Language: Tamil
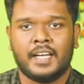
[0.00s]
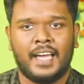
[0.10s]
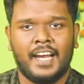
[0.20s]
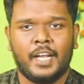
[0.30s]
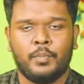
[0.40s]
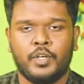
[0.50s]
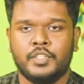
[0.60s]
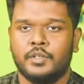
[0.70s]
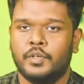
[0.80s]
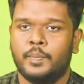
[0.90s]
கல்யாண
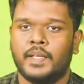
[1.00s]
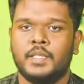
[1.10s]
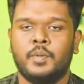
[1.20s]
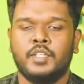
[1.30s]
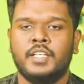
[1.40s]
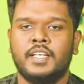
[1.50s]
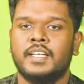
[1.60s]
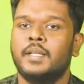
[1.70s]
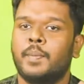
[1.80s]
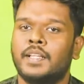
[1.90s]
பொருத்தம் ஒரு பத்து பொருத்தம்
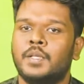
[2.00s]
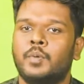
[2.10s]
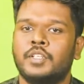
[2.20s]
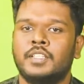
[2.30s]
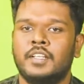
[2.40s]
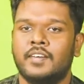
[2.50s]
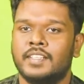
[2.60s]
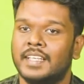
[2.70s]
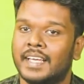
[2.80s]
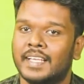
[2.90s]
இருக்குது இந்த பத்து பொருத்தத்தில்
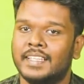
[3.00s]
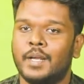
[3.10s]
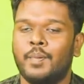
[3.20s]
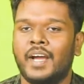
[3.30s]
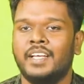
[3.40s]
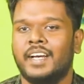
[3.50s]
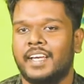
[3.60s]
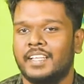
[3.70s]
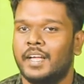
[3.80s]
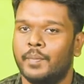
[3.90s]
வந்து எத்தனை பாயிண்ட்
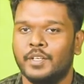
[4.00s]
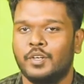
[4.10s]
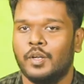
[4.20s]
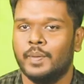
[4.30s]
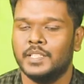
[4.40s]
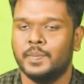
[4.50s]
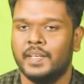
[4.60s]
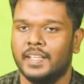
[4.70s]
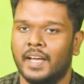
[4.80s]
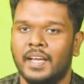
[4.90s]
கிடைக்குது அப்படின்னு உள்ள பேஸ்
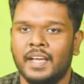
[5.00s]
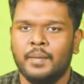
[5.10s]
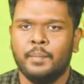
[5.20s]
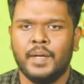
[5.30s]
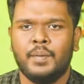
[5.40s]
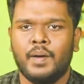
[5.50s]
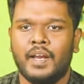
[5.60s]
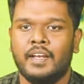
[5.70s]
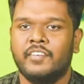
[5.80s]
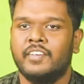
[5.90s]
பண்ணி தான்
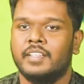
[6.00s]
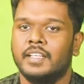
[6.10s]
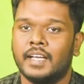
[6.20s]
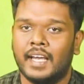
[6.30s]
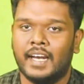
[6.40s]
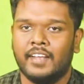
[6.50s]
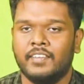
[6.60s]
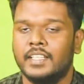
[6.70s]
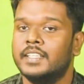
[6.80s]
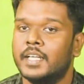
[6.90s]
பெரும்பாலான வந்து கல்யாணம்
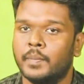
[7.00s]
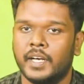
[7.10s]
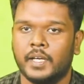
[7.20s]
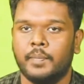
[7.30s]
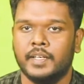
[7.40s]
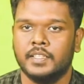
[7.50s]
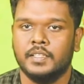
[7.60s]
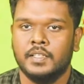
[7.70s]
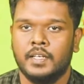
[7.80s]
வந்து தீர்மானிக்கப்படுது